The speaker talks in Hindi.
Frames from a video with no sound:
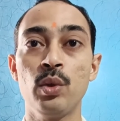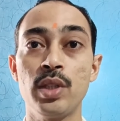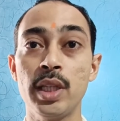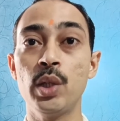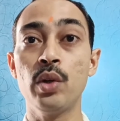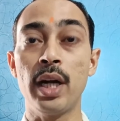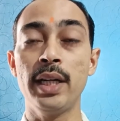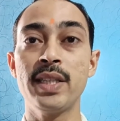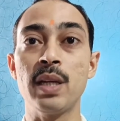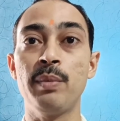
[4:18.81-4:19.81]
तो सिंधु
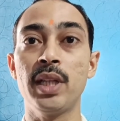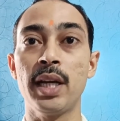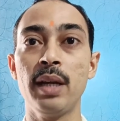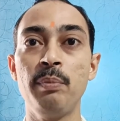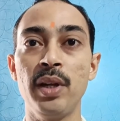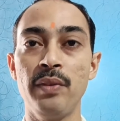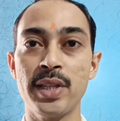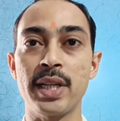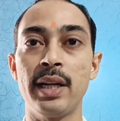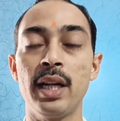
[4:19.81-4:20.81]
घाटी सभ्यता की
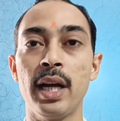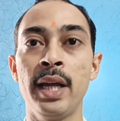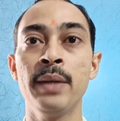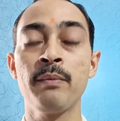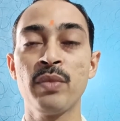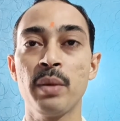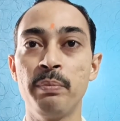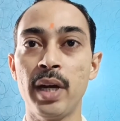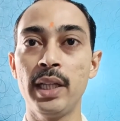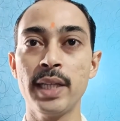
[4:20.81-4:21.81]
प्रीवियस सेट लगाएं
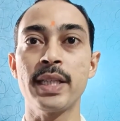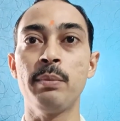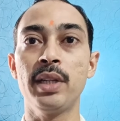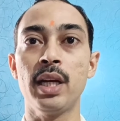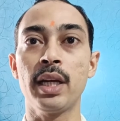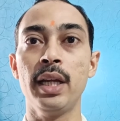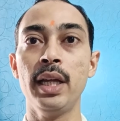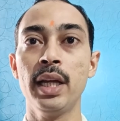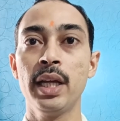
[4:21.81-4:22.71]
वैदिक सभ्यता की